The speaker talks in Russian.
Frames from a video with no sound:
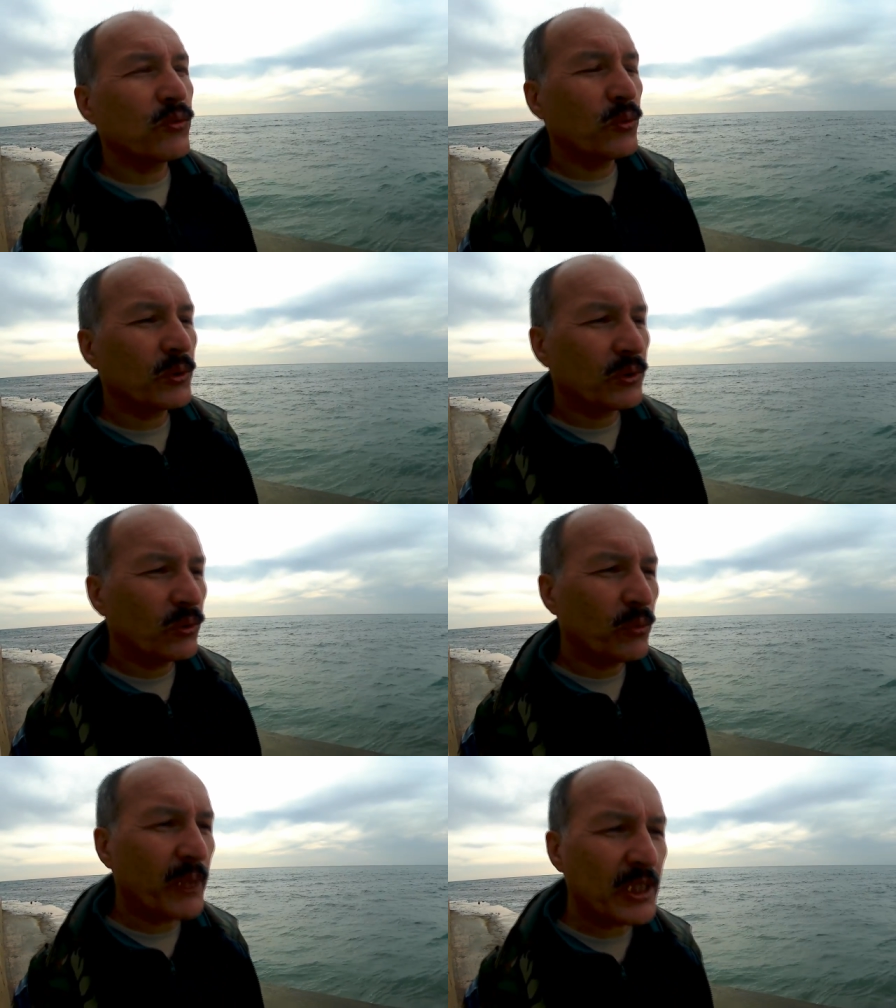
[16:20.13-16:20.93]

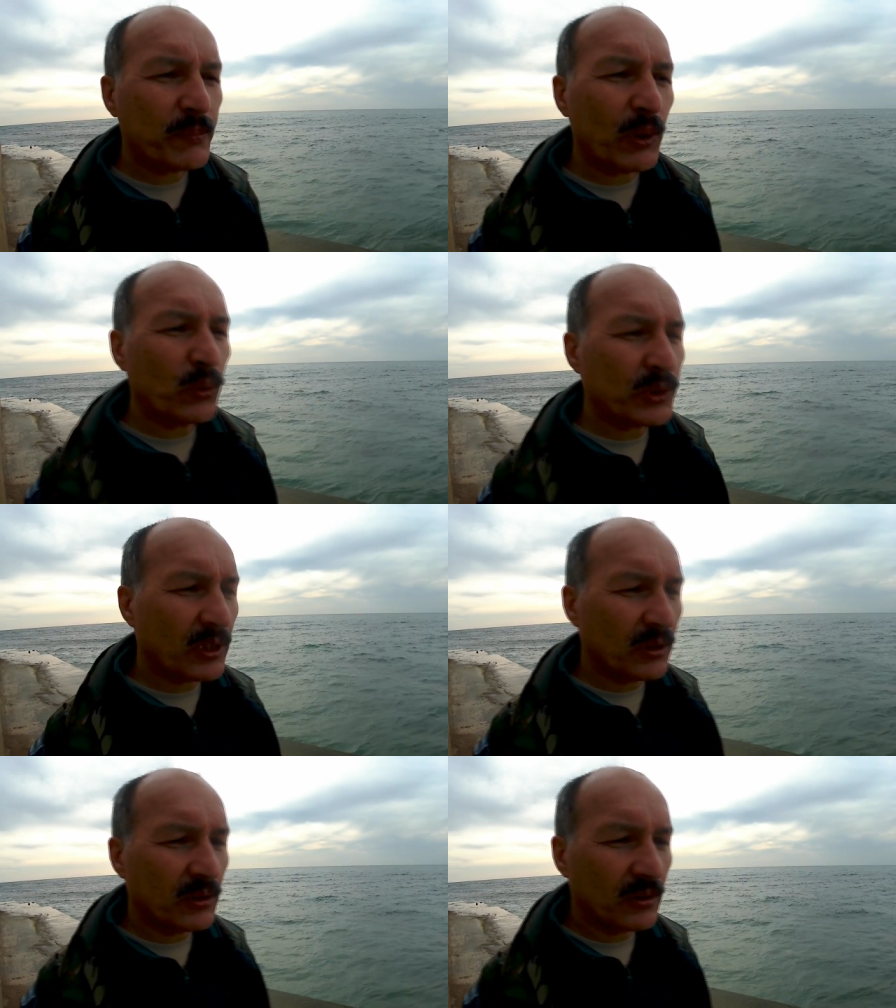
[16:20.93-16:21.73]
Вот. Но Борис
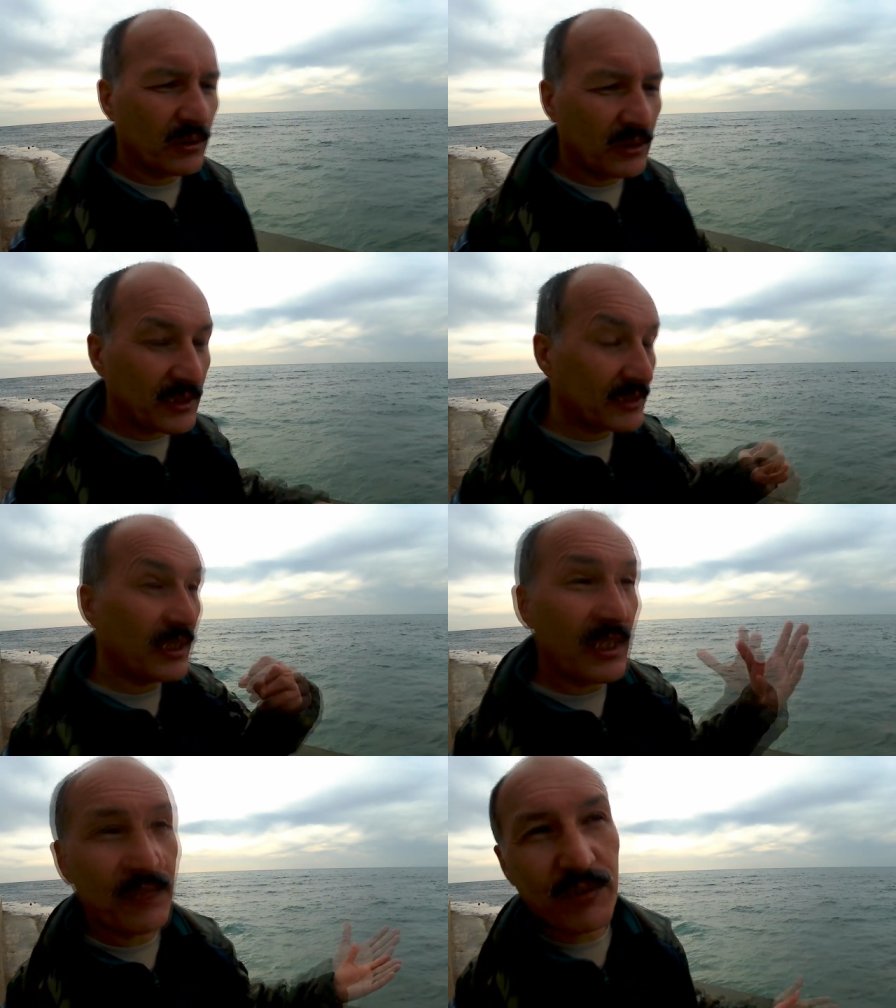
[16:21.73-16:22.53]
Полоскин, э,
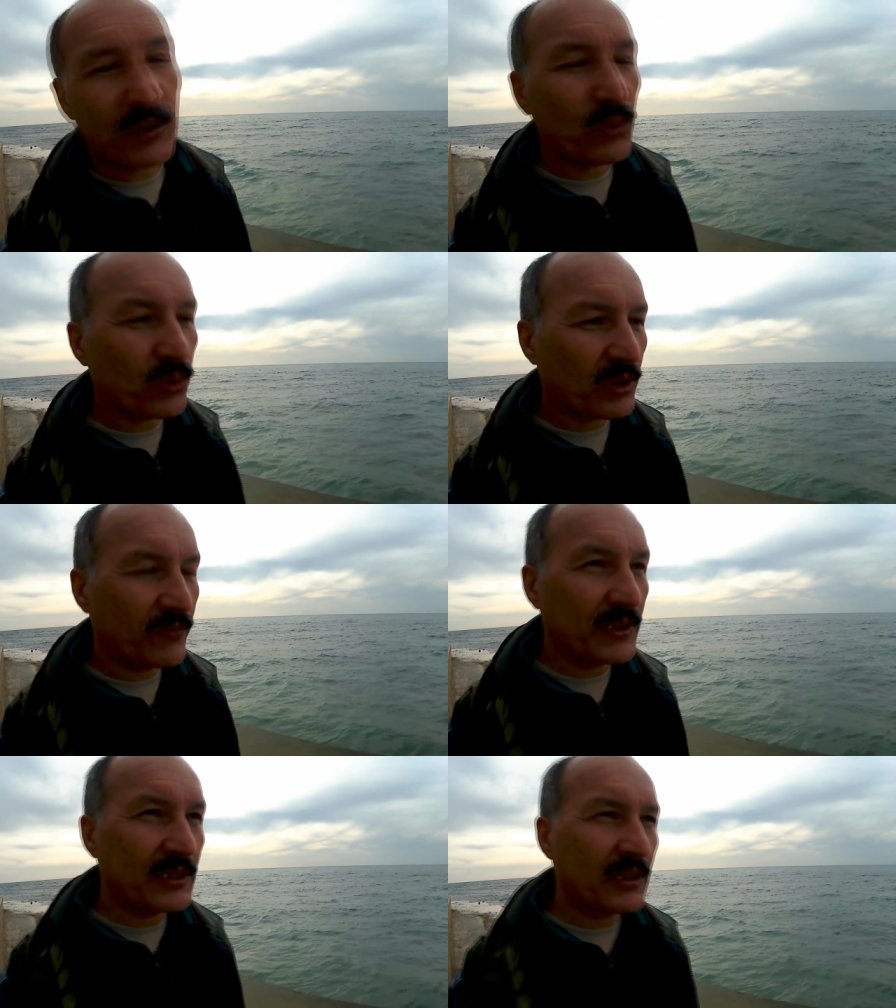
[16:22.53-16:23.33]
не зная
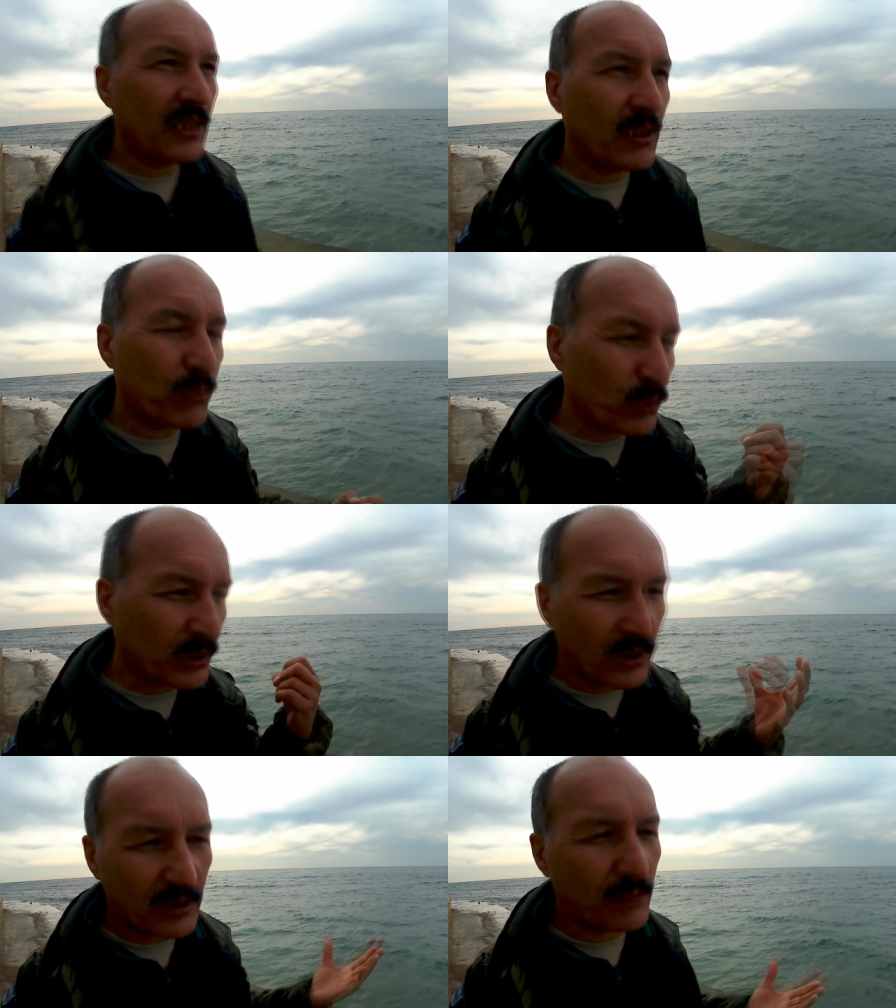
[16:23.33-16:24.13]
французского языка,
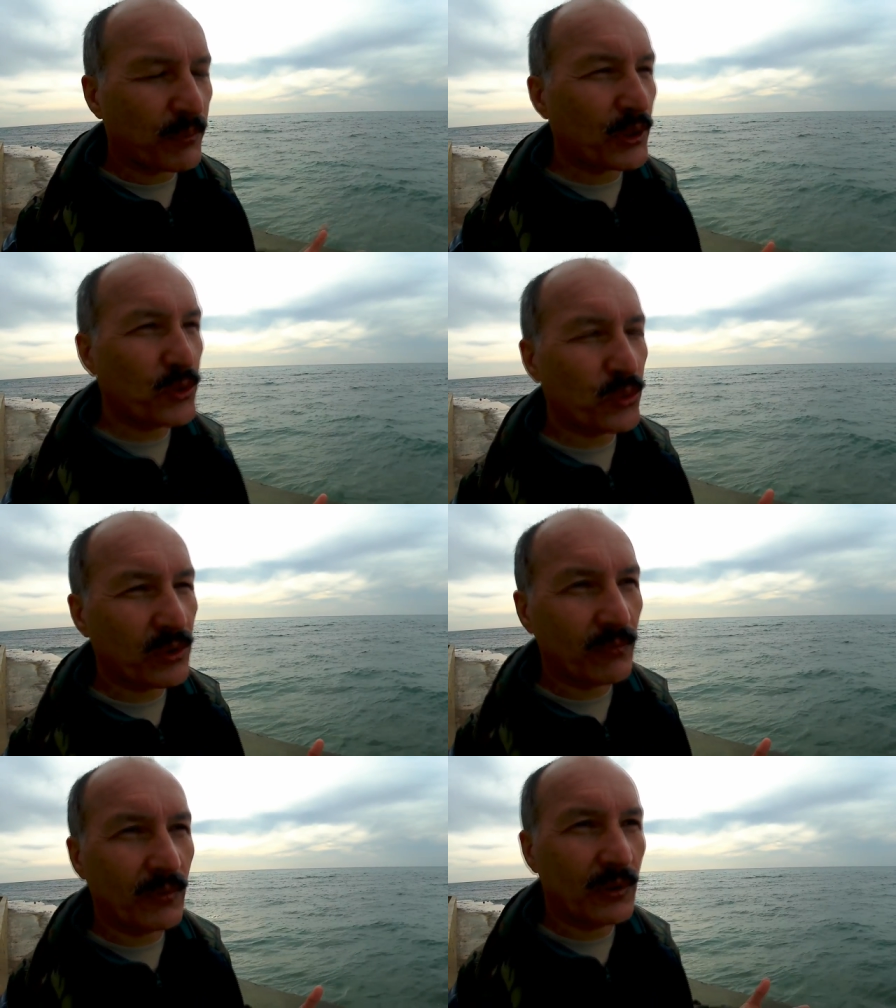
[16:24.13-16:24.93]
просто как-то
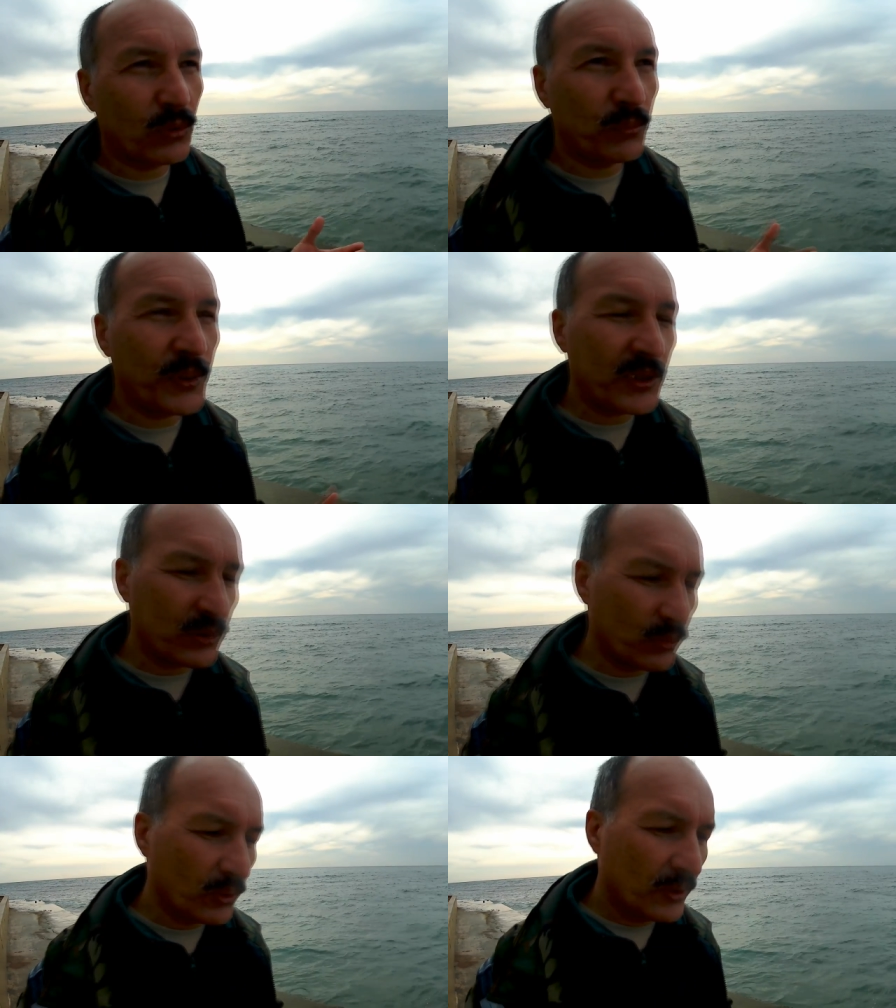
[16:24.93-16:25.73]
прочувствовал эту
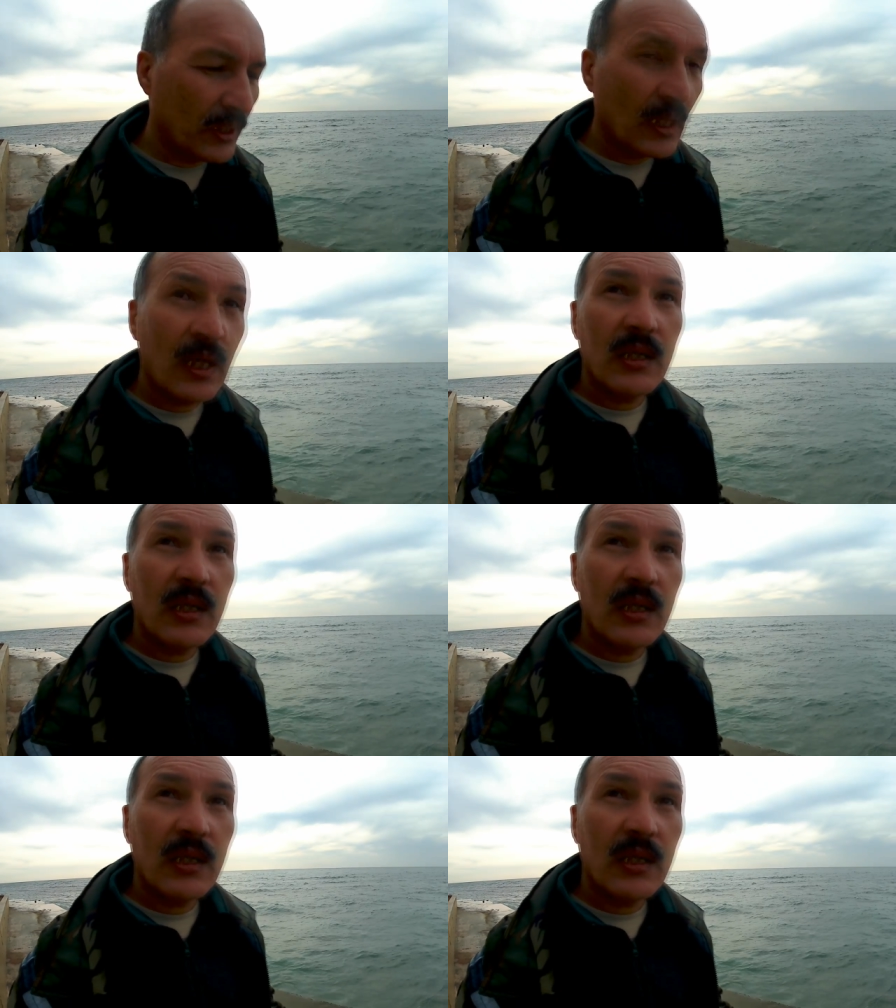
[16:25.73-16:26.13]
песню